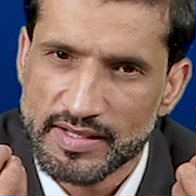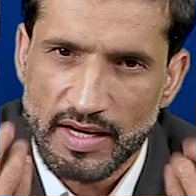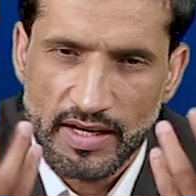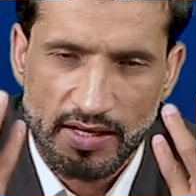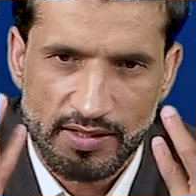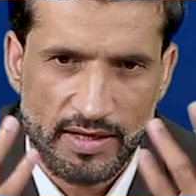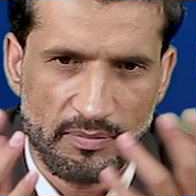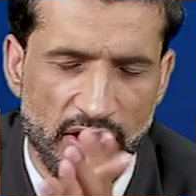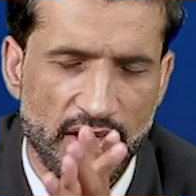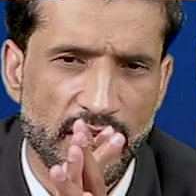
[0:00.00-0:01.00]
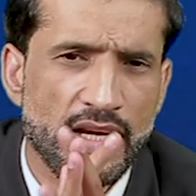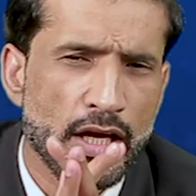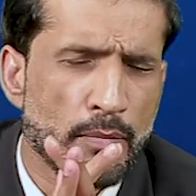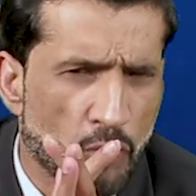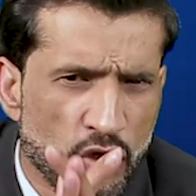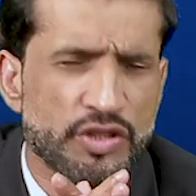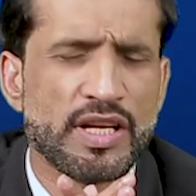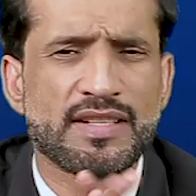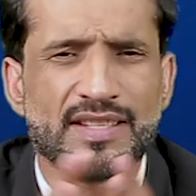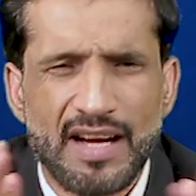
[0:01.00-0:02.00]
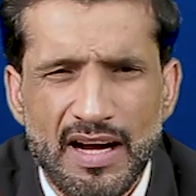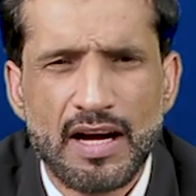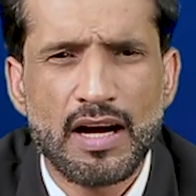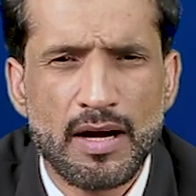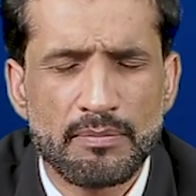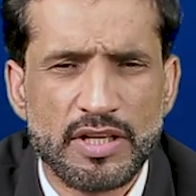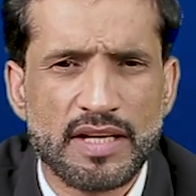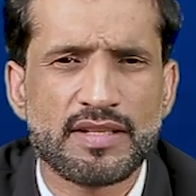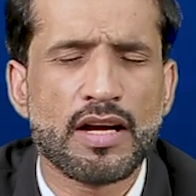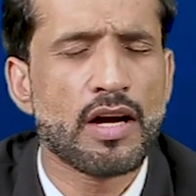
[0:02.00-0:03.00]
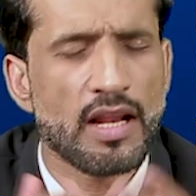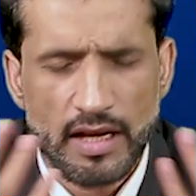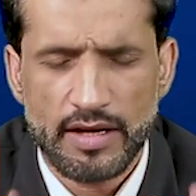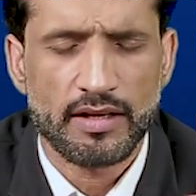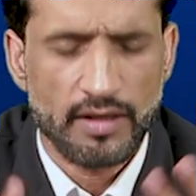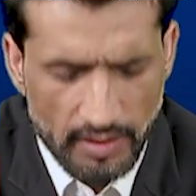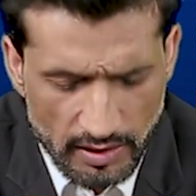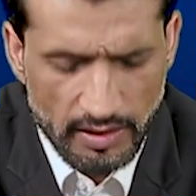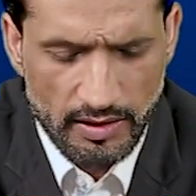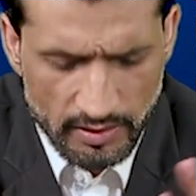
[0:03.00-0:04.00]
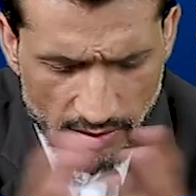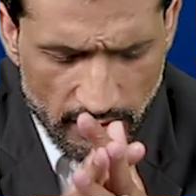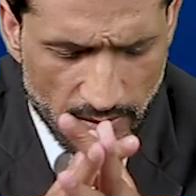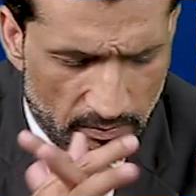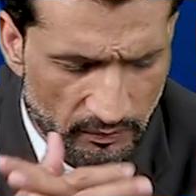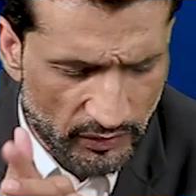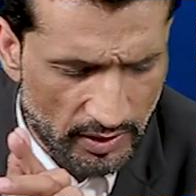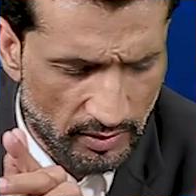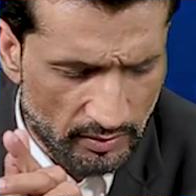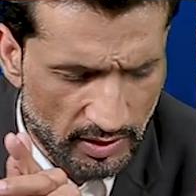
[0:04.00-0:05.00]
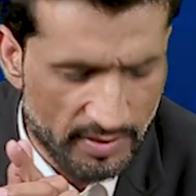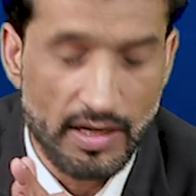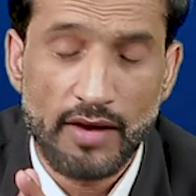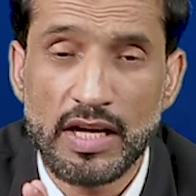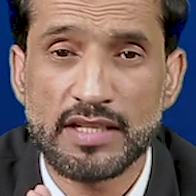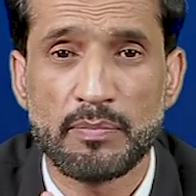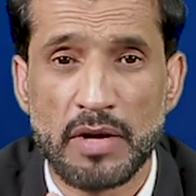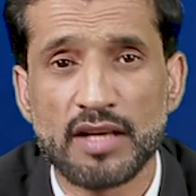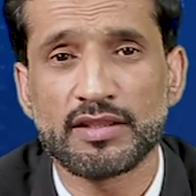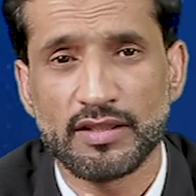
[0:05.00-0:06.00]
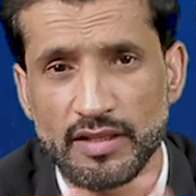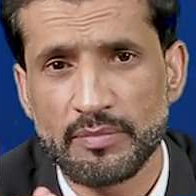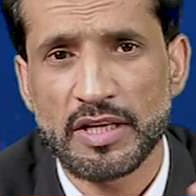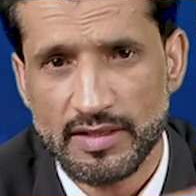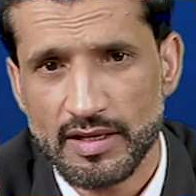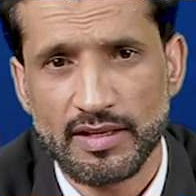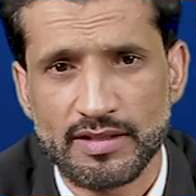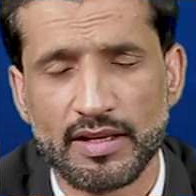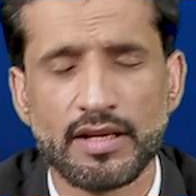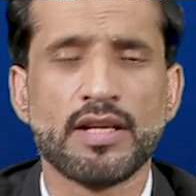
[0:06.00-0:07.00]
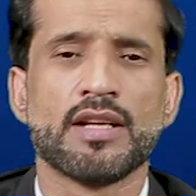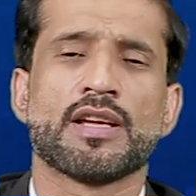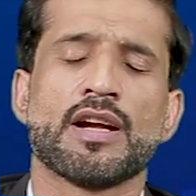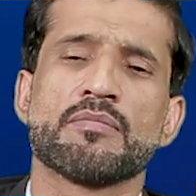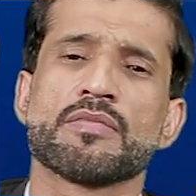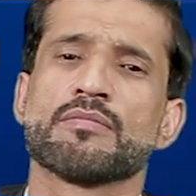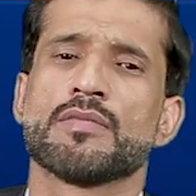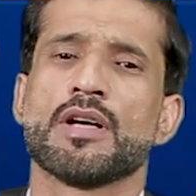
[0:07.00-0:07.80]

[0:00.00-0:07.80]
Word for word: एहसान अजीम किया है मुझ जैसा आप जैसा अल्लाह ना करे अल्लाह ना करे हम इस हवास बाख्तगी में चले जाएं कि हम